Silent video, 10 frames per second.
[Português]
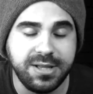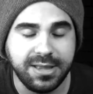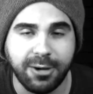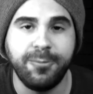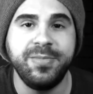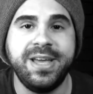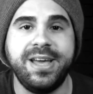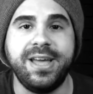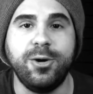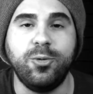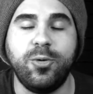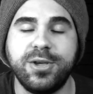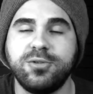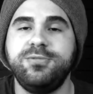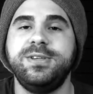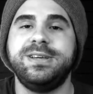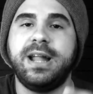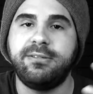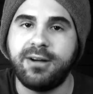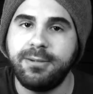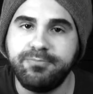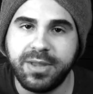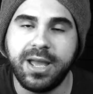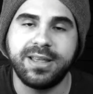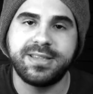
Então, eu resolvi gravar né,